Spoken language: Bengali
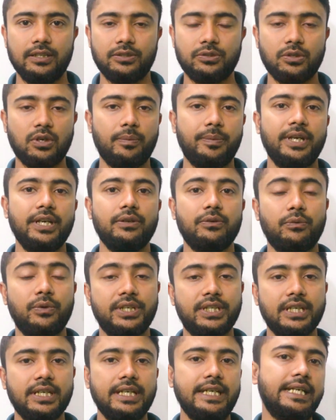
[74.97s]
তবে
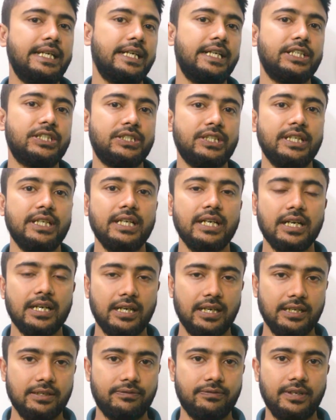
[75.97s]
রিটেন ইংলিশে
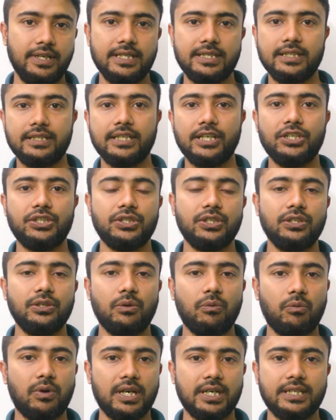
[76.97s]
এই ফেলিসিটেশন
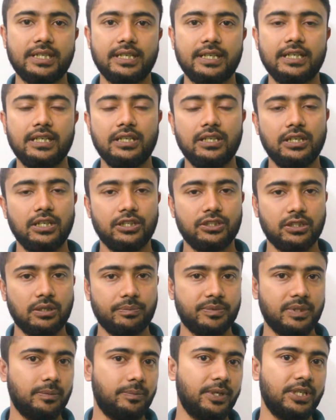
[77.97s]
ওয়ার্ডটা
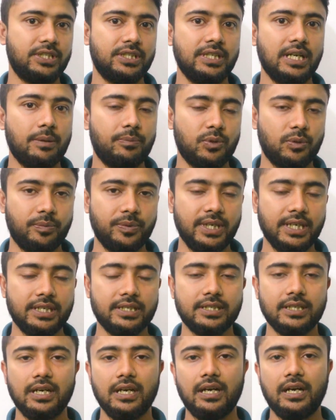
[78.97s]
সবচেয়ে বেশি অ্যাপ্রোপ্রিয়েট
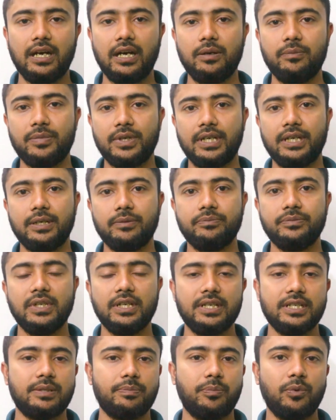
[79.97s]
আমরা
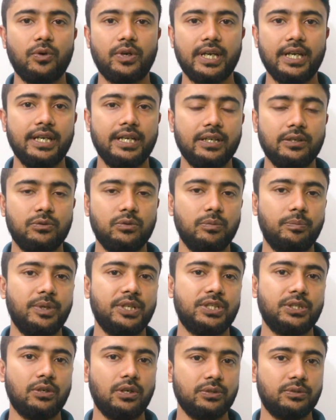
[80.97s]
স্পোকেনে খুব
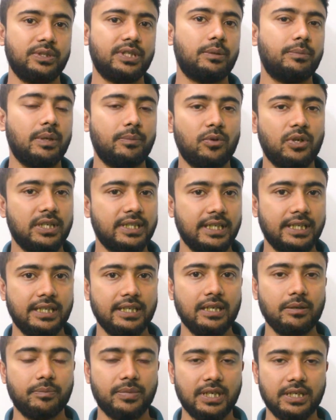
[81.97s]
বেশি হয়তো এটার ব্যবহার দেখি
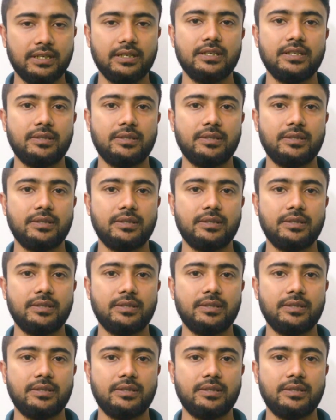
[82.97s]
না বাট